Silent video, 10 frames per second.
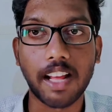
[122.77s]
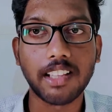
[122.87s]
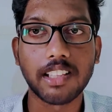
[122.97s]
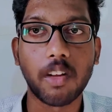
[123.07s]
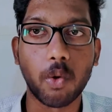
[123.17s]

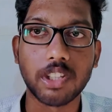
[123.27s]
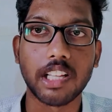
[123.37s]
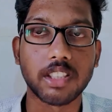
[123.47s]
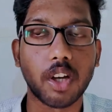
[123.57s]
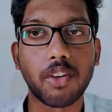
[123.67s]
வரது தான் ஒரு
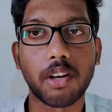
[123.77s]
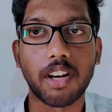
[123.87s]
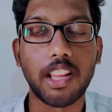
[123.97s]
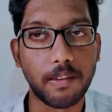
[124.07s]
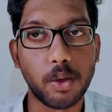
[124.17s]
சில சாஃப்ட்வேர்
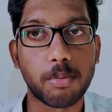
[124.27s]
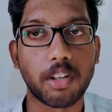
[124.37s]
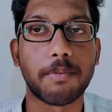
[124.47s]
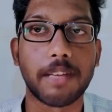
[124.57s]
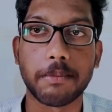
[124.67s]
எல்லாம் ரிவ்யூ
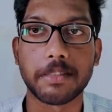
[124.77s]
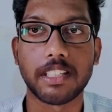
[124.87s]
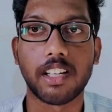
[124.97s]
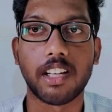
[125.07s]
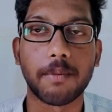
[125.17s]
பண்ணால்
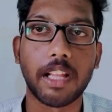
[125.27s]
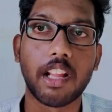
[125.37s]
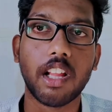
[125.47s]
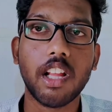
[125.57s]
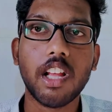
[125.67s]
பர்மிஷன் இல்லாமல்
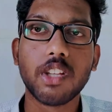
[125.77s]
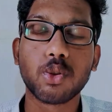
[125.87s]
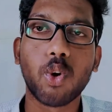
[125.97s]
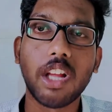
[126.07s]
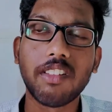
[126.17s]

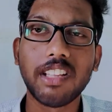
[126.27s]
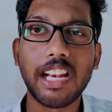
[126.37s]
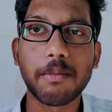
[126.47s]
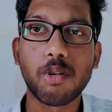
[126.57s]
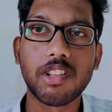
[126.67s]
ஸோ அது வந்து
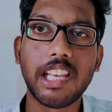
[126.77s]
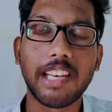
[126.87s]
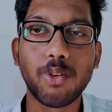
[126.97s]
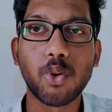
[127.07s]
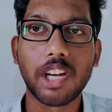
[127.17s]
நம்ம வந்து
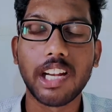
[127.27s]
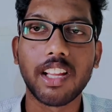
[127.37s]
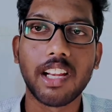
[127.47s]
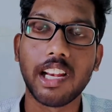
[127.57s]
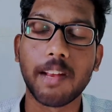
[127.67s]
ரிவ்யூ கேட்டு
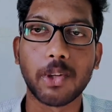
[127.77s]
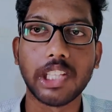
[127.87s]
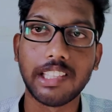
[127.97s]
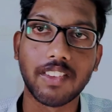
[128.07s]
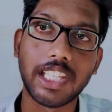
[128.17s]
நம்ம வந்து
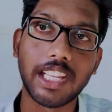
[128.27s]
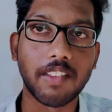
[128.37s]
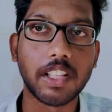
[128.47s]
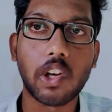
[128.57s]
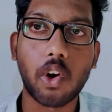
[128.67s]
அதை வந்து
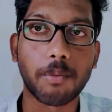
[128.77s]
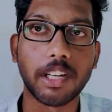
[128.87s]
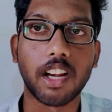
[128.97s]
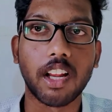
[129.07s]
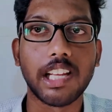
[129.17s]
வித்ட்ரா
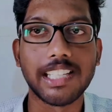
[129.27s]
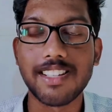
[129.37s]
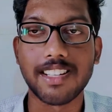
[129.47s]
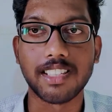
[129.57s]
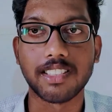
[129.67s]
பண்ணிடலாம் ஏஜ்
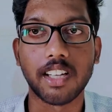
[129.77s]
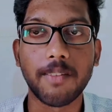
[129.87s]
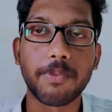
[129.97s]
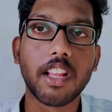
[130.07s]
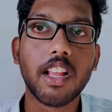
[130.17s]
ரெஸ்ட்ரிக்ஷனை
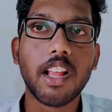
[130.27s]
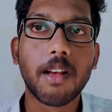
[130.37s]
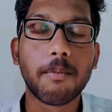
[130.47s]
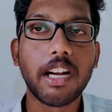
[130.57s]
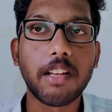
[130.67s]

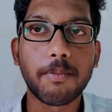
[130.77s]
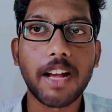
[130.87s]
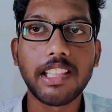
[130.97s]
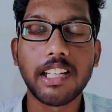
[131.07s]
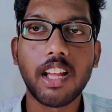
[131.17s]
பட்
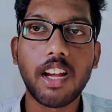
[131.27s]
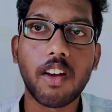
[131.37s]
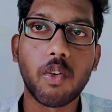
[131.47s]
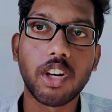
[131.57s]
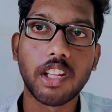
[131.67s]
பார்த்தீங்கன்னா
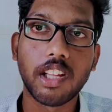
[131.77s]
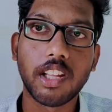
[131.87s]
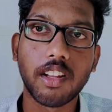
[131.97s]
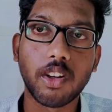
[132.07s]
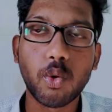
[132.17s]
ஒரு
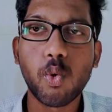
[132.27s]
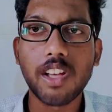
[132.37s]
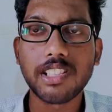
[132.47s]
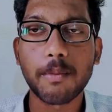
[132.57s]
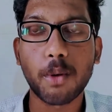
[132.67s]
டூ
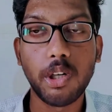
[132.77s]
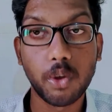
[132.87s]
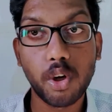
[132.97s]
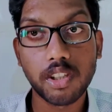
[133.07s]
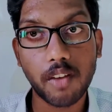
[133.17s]
ஹவர்ஸ்க்கு அப்புறம்
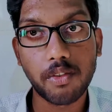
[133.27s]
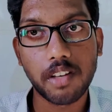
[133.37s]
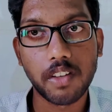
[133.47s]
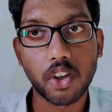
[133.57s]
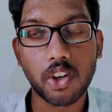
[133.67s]
இன்னொரு
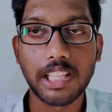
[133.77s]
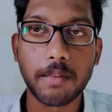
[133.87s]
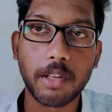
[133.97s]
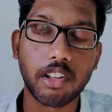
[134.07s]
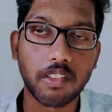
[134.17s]
சாஃப்ட்வேர் வீடியோக்கு அதே
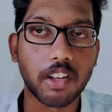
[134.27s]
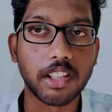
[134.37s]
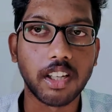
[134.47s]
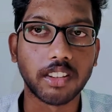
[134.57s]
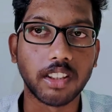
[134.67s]
மாதிரி வந்து
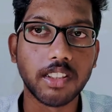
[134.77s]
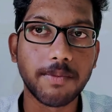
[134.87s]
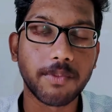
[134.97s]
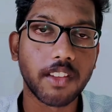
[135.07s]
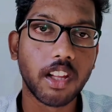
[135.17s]
வந்துருந்தது
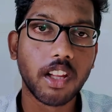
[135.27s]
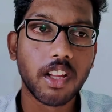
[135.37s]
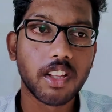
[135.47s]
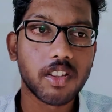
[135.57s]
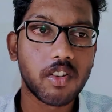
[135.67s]

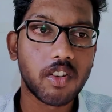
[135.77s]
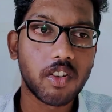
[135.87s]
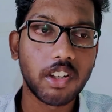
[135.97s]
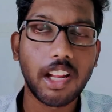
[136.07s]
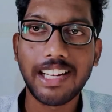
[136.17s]
ஸோ
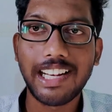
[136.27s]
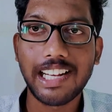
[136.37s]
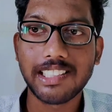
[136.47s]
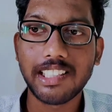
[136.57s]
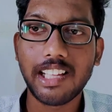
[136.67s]
நான் என்ன
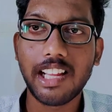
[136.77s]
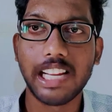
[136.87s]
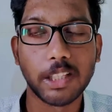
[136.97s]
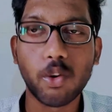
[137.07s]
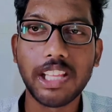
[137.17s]
நினச்சேன்
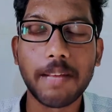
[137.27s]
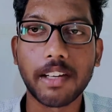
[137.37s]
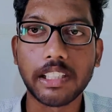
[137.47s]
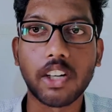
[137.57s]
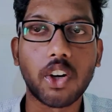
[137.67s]
இதுவும் அதே
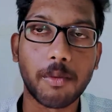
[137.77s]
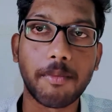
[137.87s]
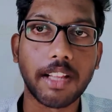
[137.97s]
மாதிரி தான் இருக்கும் நம்ம